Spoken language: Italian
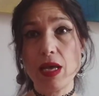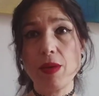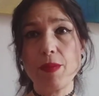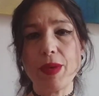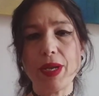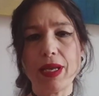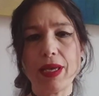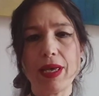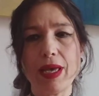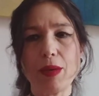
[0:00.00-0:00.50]

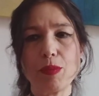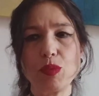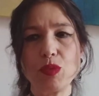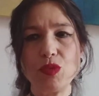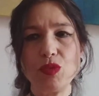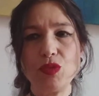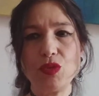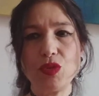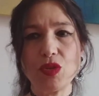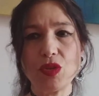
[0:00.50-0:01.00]
perché
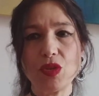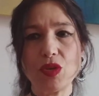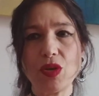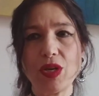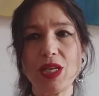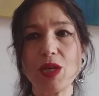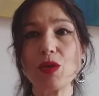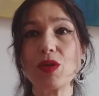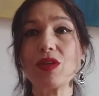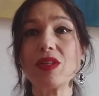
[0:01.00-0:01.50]
appunto
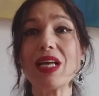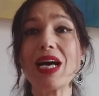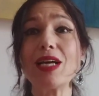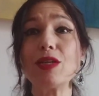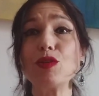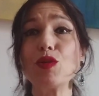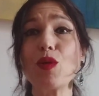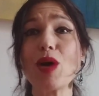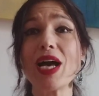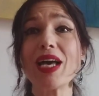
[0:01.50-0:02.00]

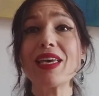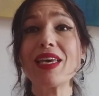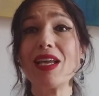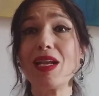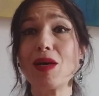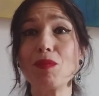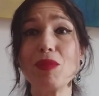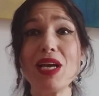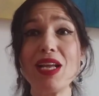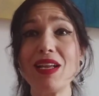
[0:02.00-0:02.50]
ricordando anche
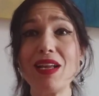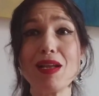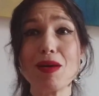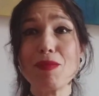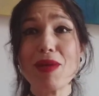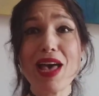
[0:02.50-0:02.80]
La Bella e la